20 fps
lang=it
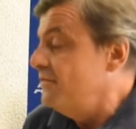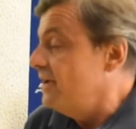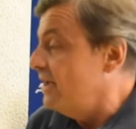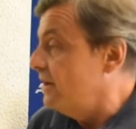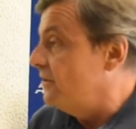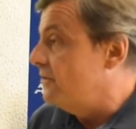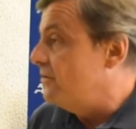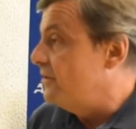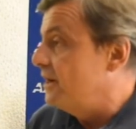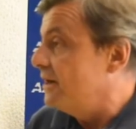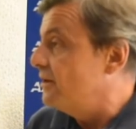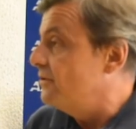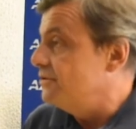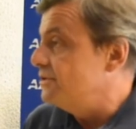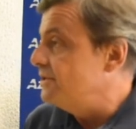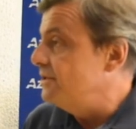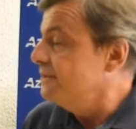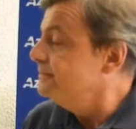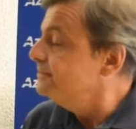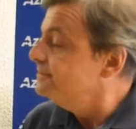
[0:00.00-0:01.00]
è vero, non è
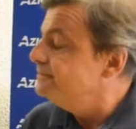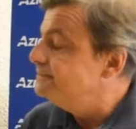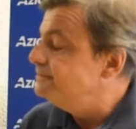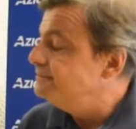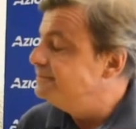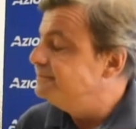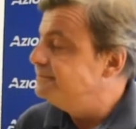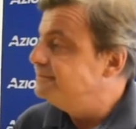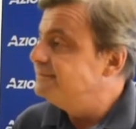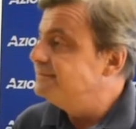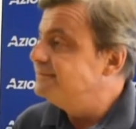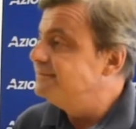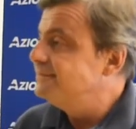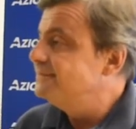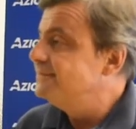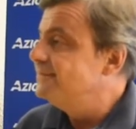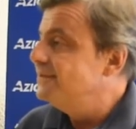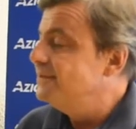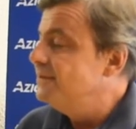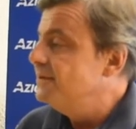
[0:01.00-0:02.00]
così. Quindi le
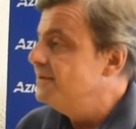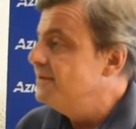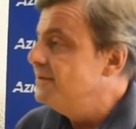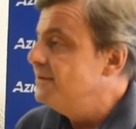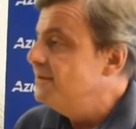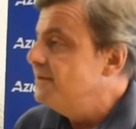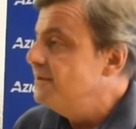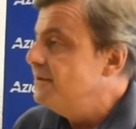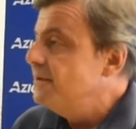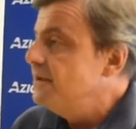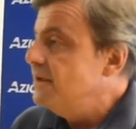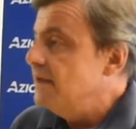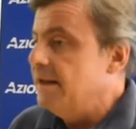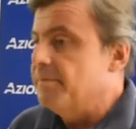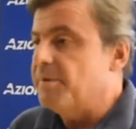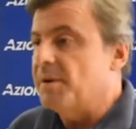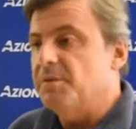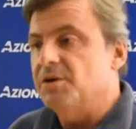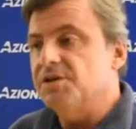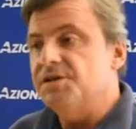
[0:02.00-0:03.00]
proposte di azione? Le
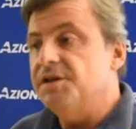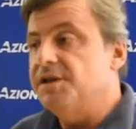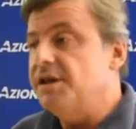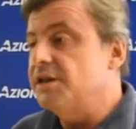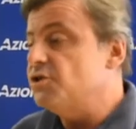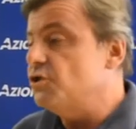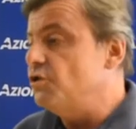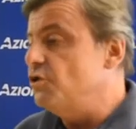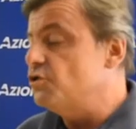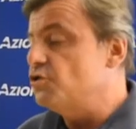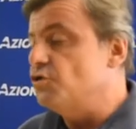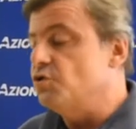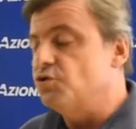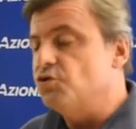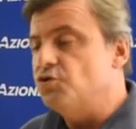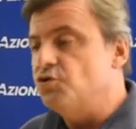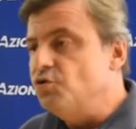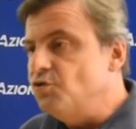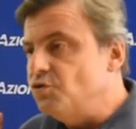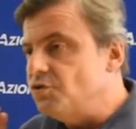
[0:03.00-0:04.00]
proposte di azione sono
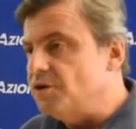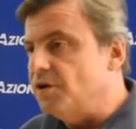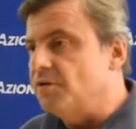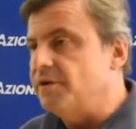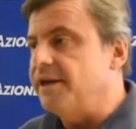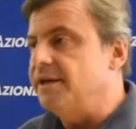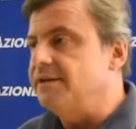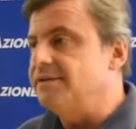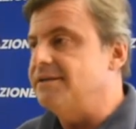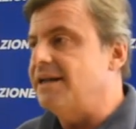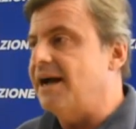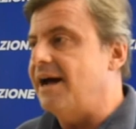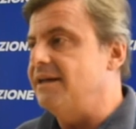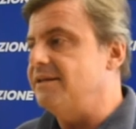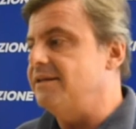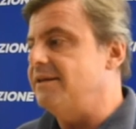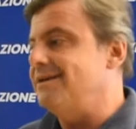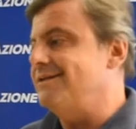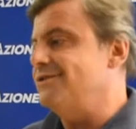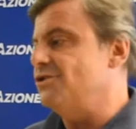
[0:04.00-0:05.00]
tutte
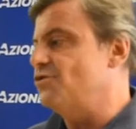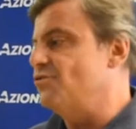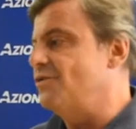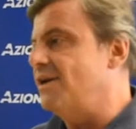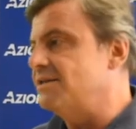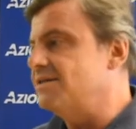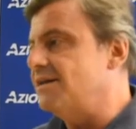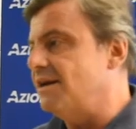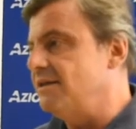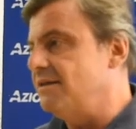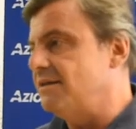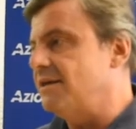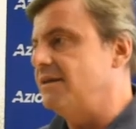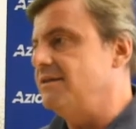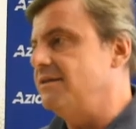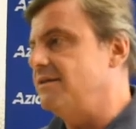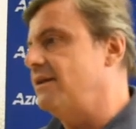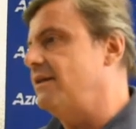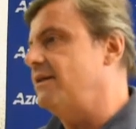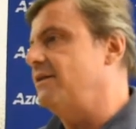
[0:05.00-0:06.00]
orientate sulla sanità
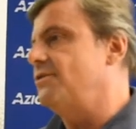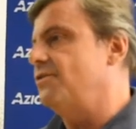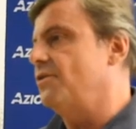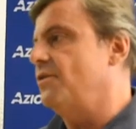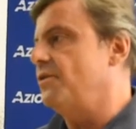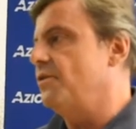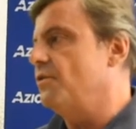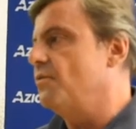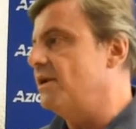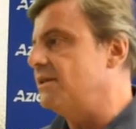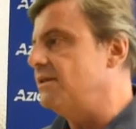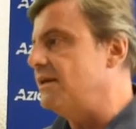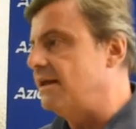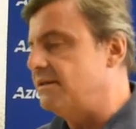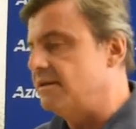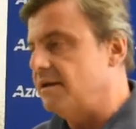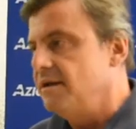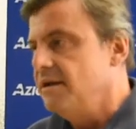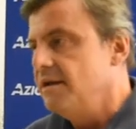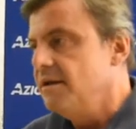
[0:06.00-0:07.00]
di territorio.
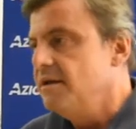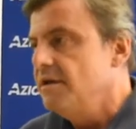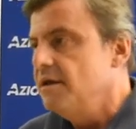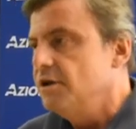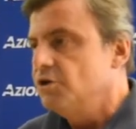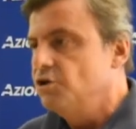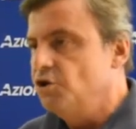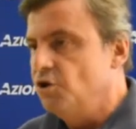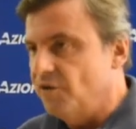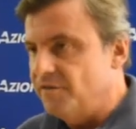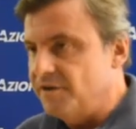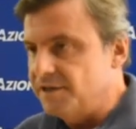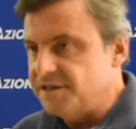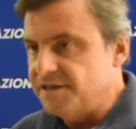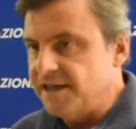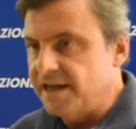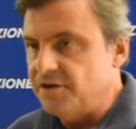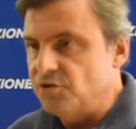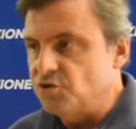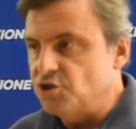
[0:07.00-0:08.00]
Guardate, dove
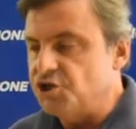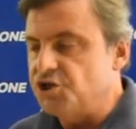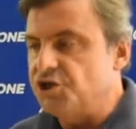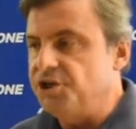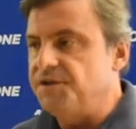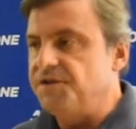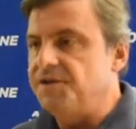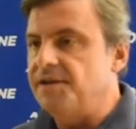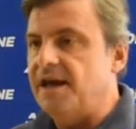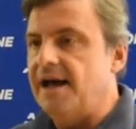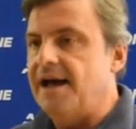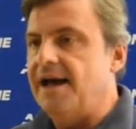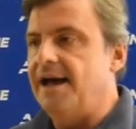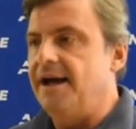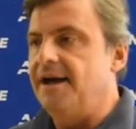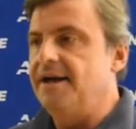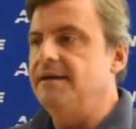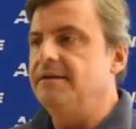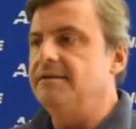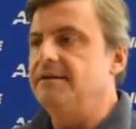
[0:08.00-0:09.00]
si è riusciti
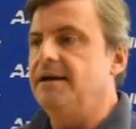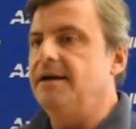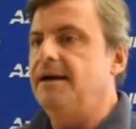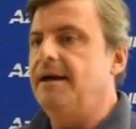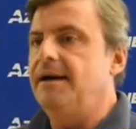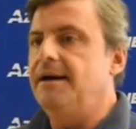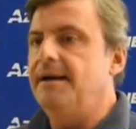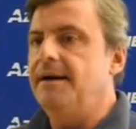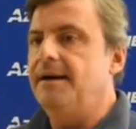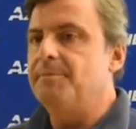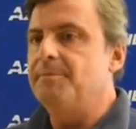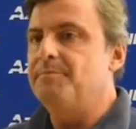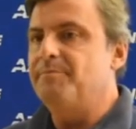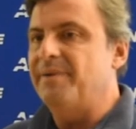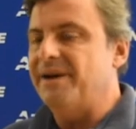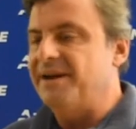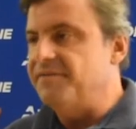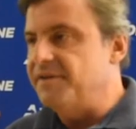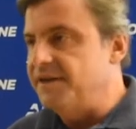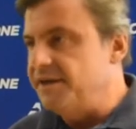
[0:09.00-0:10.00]
a uh,
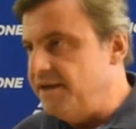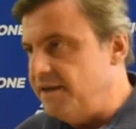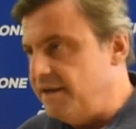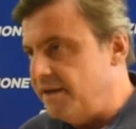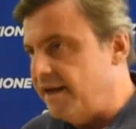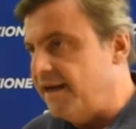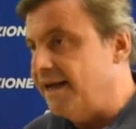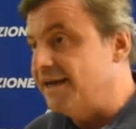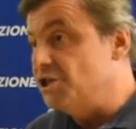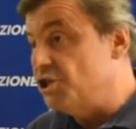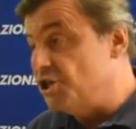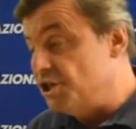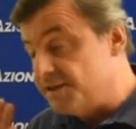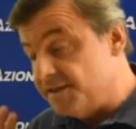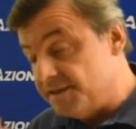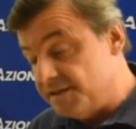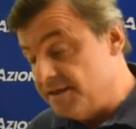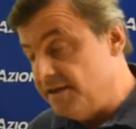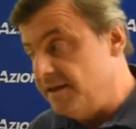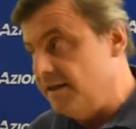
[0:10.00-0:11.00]
prevenire e a
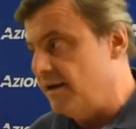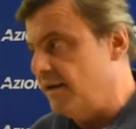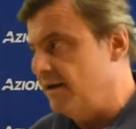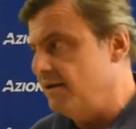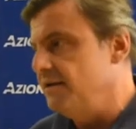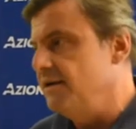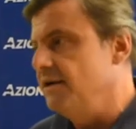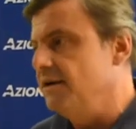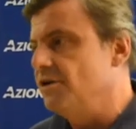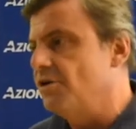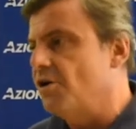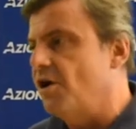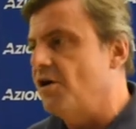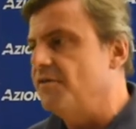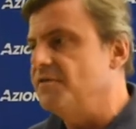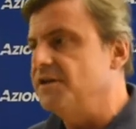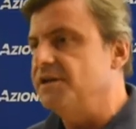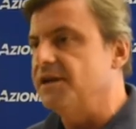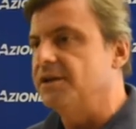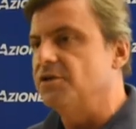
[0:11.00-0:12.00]
gestire il
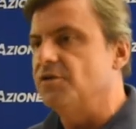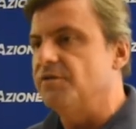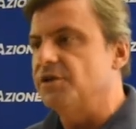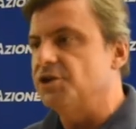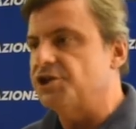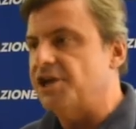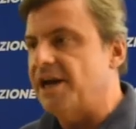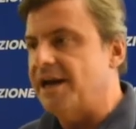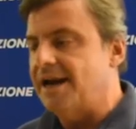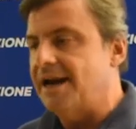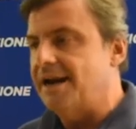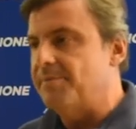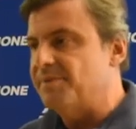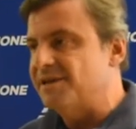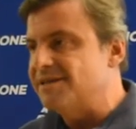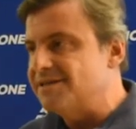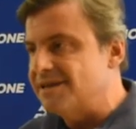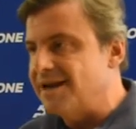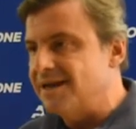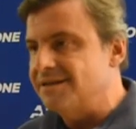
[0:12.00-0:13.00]
Covid dove c'era la
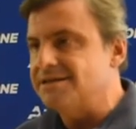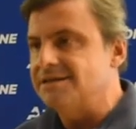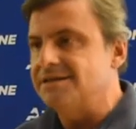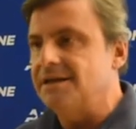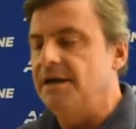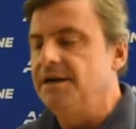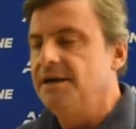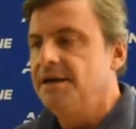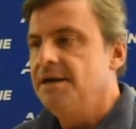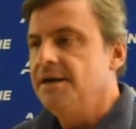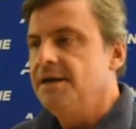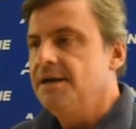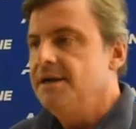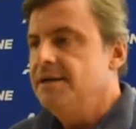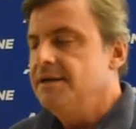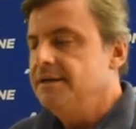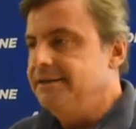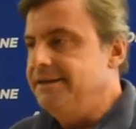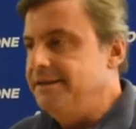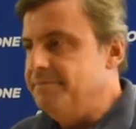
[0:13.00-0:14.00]
presenza
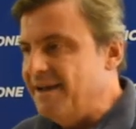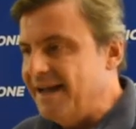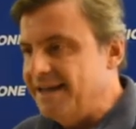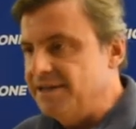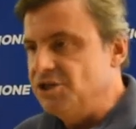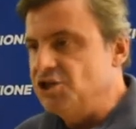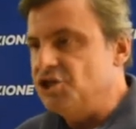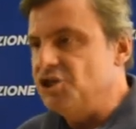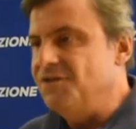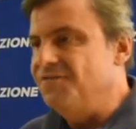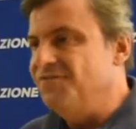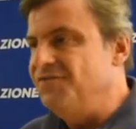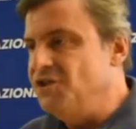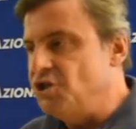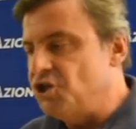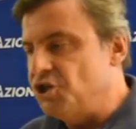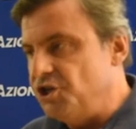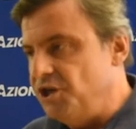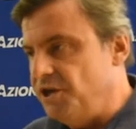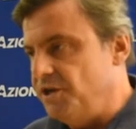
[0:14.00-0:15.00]
di medici
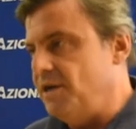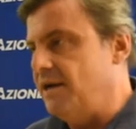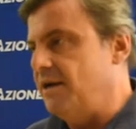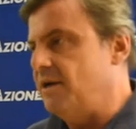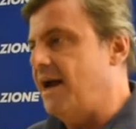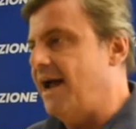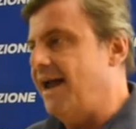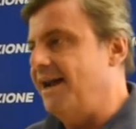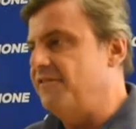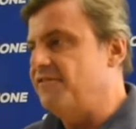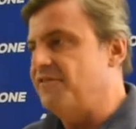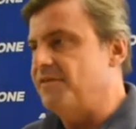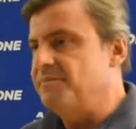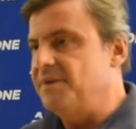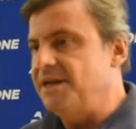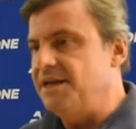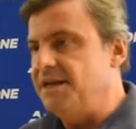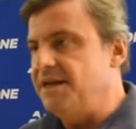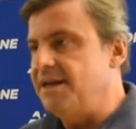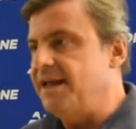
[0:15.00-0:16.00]
vicini alle
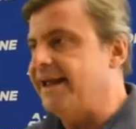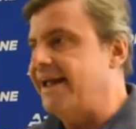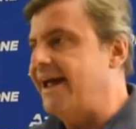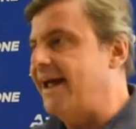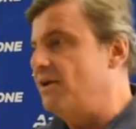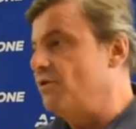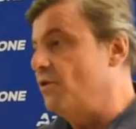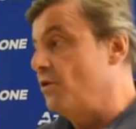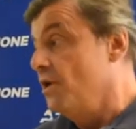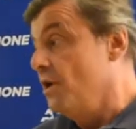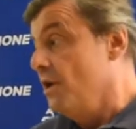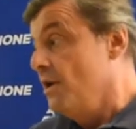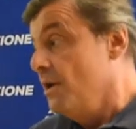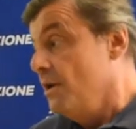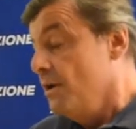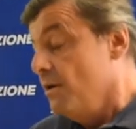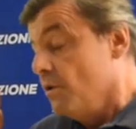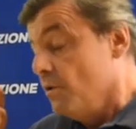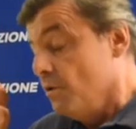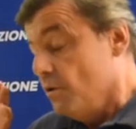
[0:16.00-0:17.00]
famiglie che hanno
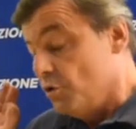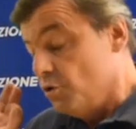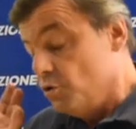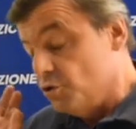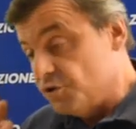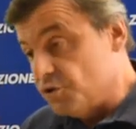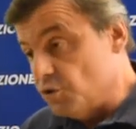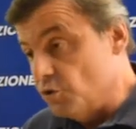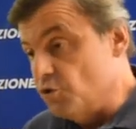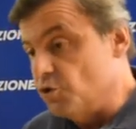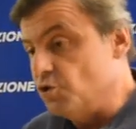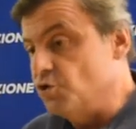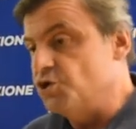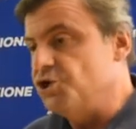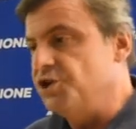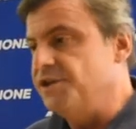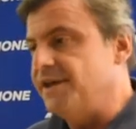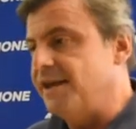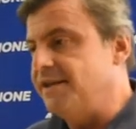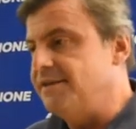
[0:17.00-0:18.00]
sono
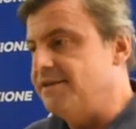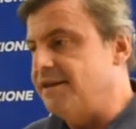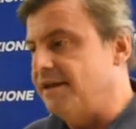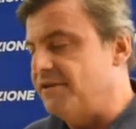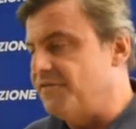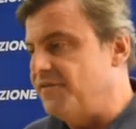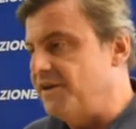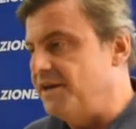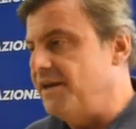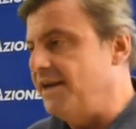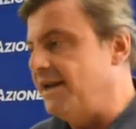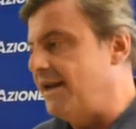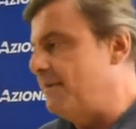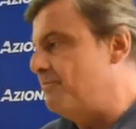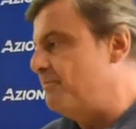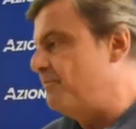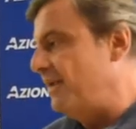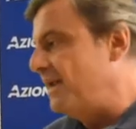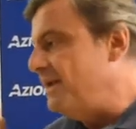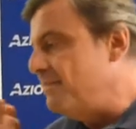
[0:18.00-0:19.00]
riusciti a intervenire
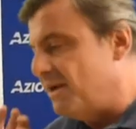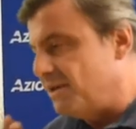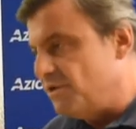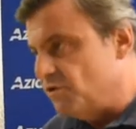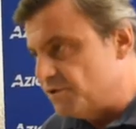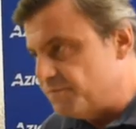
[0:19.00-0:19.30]
prima di